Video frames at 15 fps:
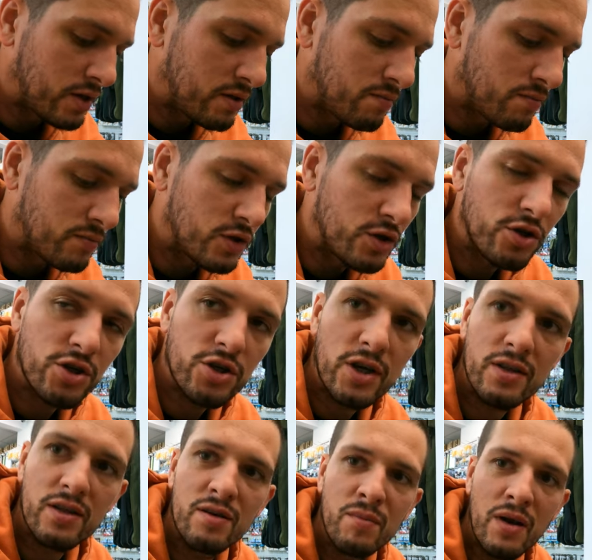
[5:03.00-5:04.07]
im
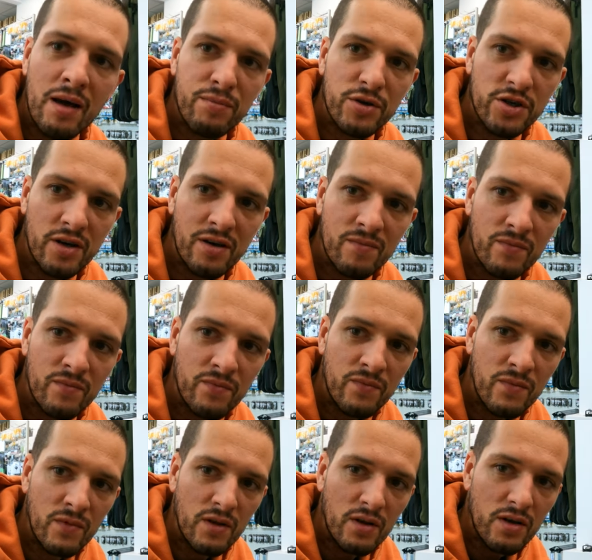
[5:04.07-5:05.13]
niższa, tym lepsza.
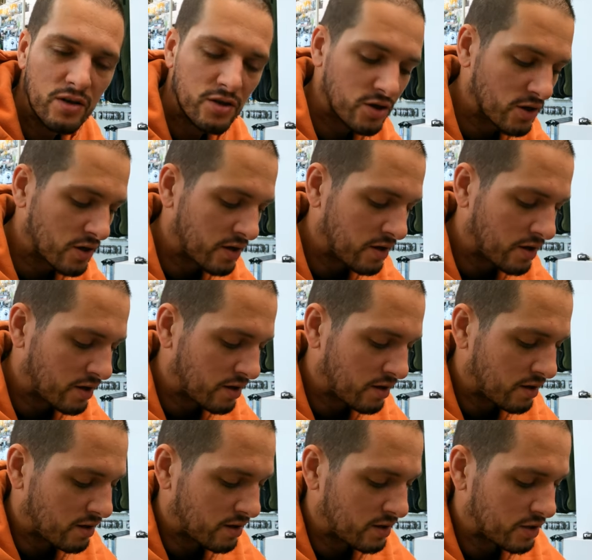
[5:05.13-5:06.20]
Czyli
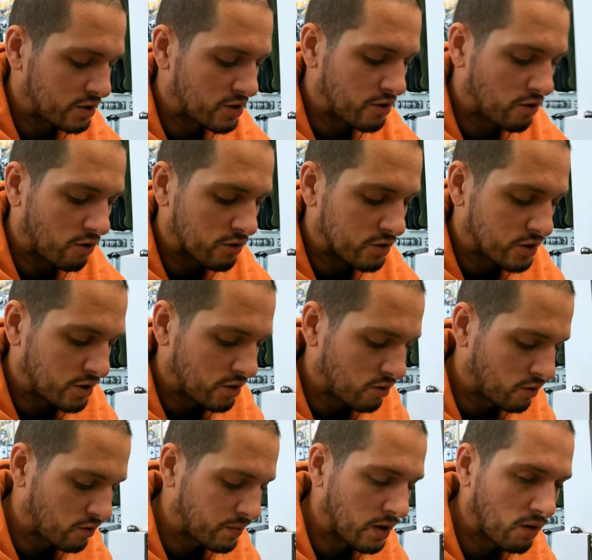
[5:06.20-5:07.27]
jeśli chodzi
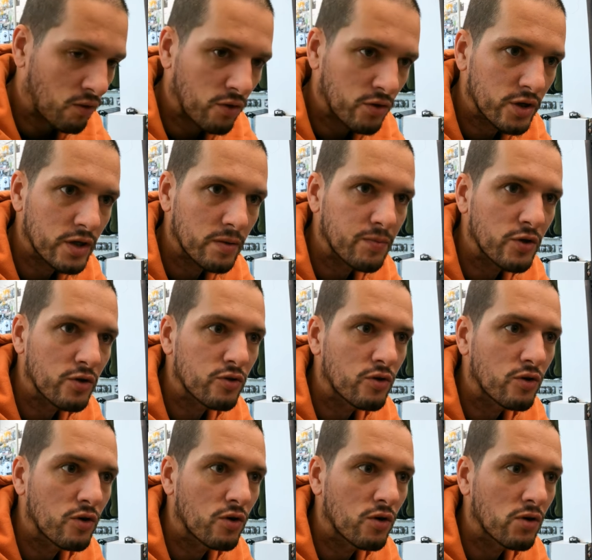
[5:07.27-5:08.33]
o białoryb, no
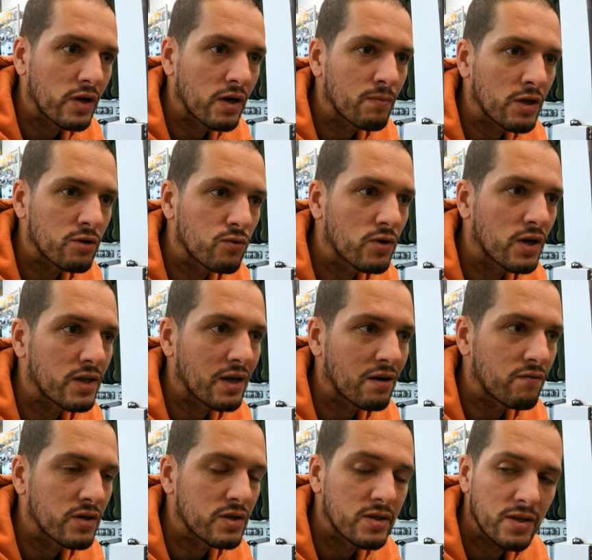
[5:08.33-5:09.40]
to gramatura
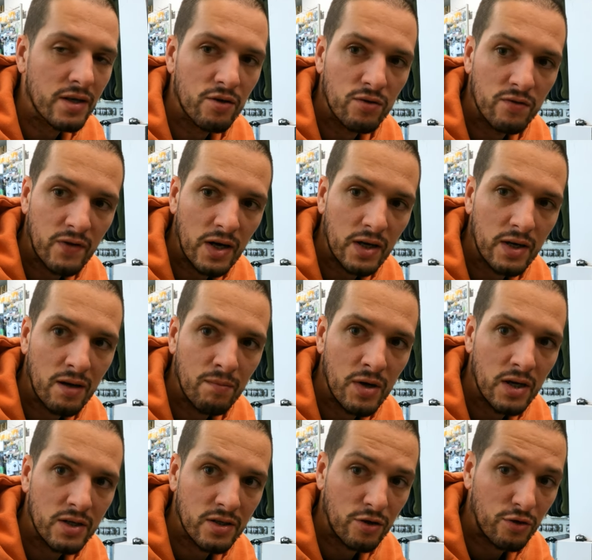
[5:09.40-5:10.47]
nawet 0,2
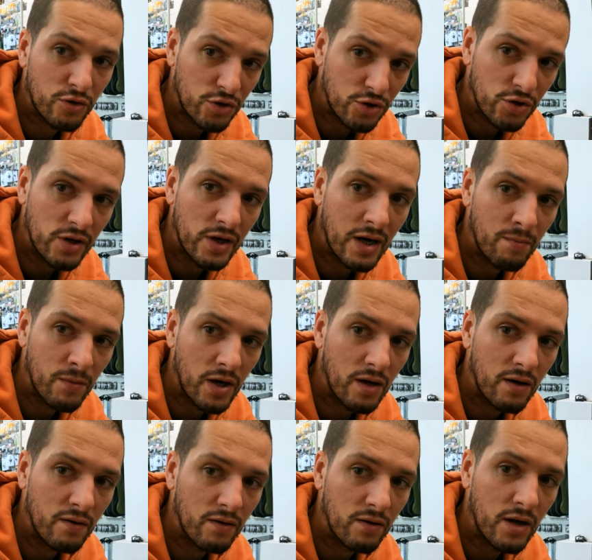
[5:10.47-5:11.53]
grama, 0,3
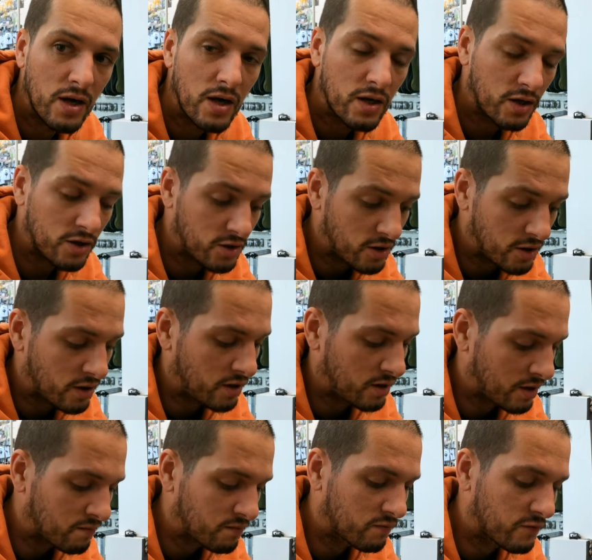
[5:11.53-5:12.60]
grama, jeśli
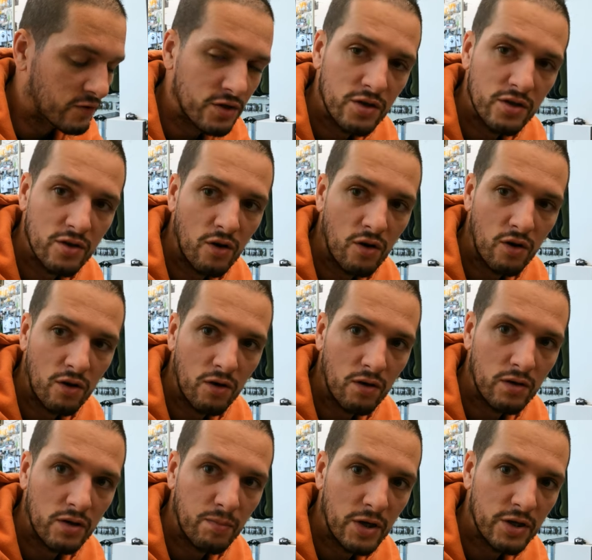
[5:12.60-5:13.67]
nam
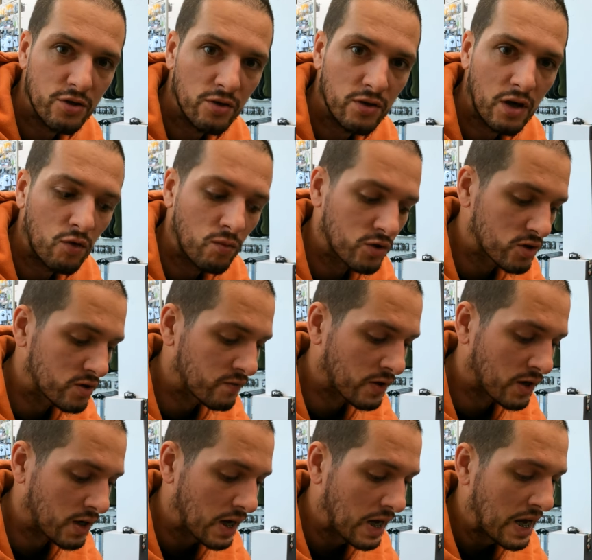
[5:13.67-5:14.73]
wydzisko i plecionka
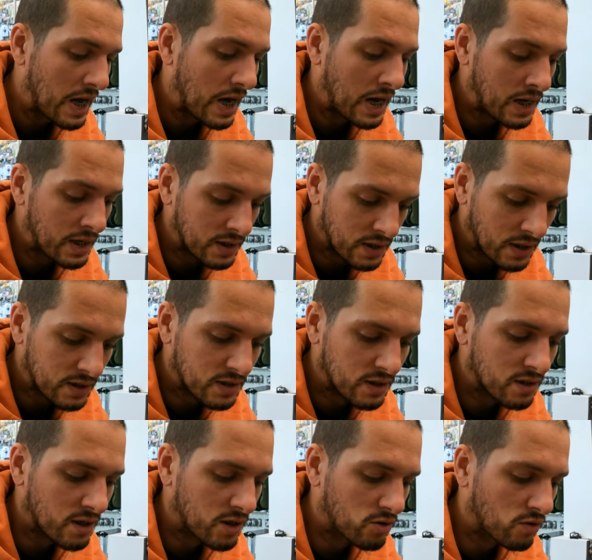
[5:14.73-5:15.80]
umożliwia, ale tak
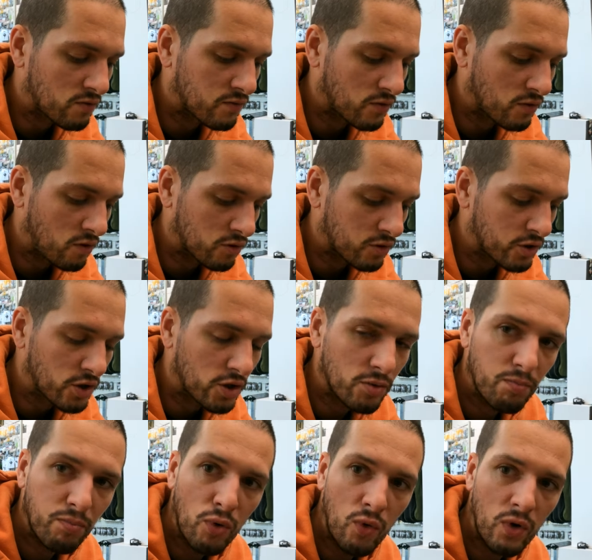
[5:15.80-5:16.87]
standardowo od tych
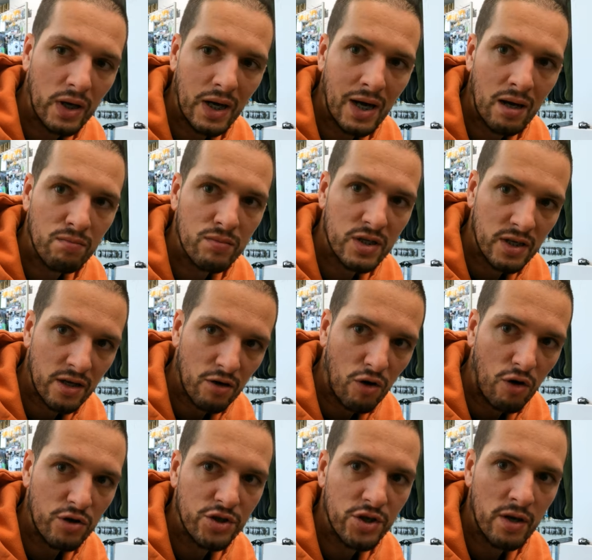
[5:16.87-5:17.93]
pół gram,
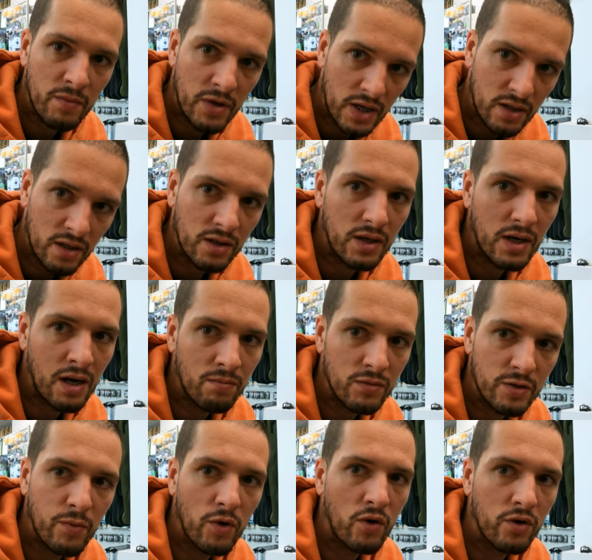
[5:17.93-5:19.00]
0,8, 1 gram
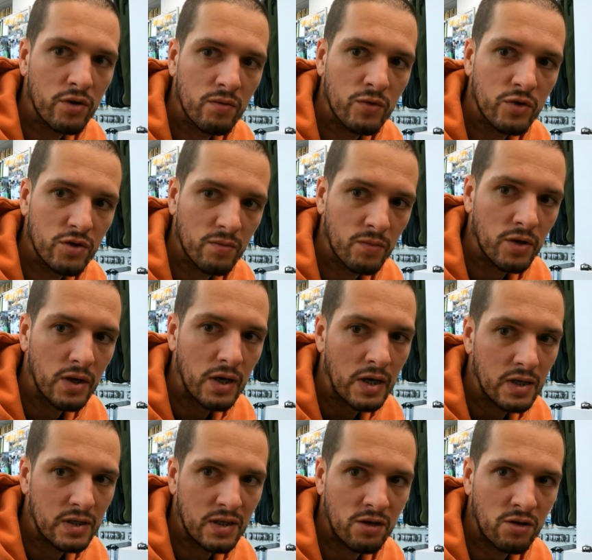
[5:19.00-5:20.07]
spokojnie możemy
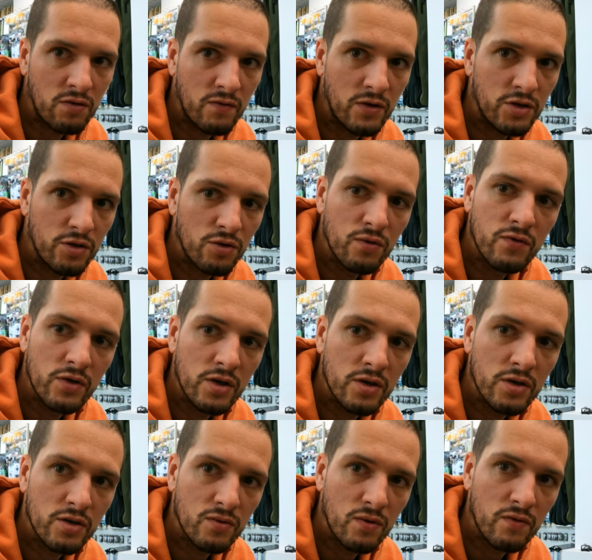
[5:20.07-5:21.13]
startować i
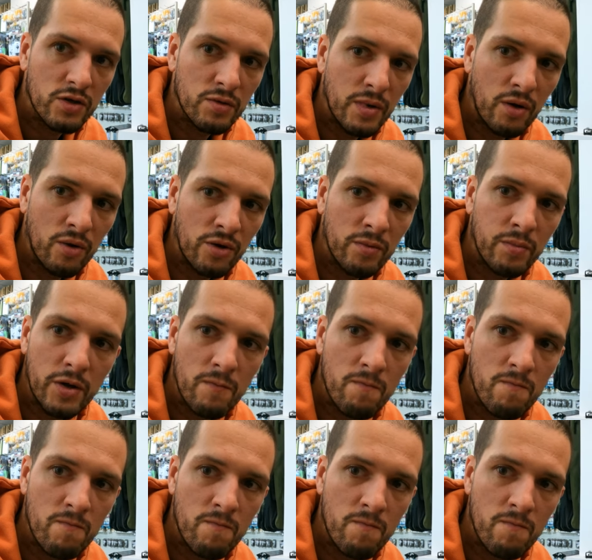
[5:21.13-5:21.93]
również złowić białoryb.